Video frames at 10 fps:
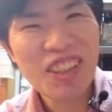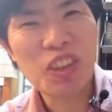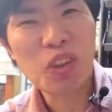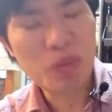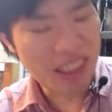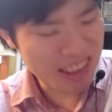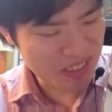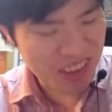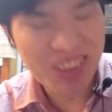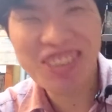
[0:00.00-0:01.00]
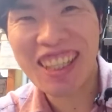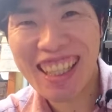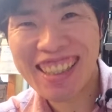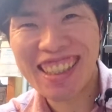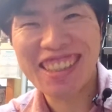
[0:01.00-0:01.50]
このバグもよくわ
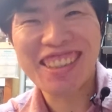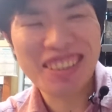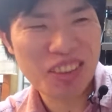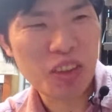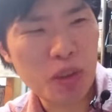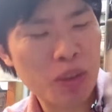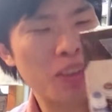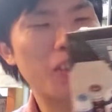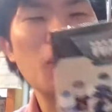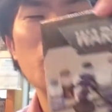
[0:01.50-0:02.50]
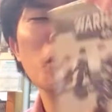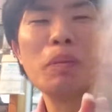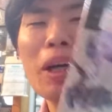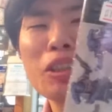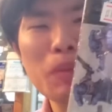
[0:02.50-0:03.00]
かんないんですけど、この、ここの
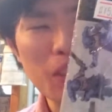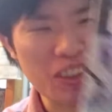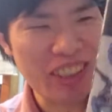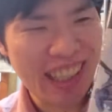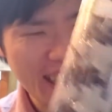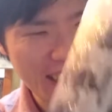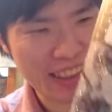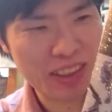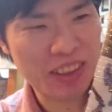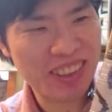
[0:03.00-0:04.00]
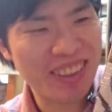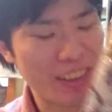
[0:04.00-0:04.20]
バグもよくわかんないんですけど、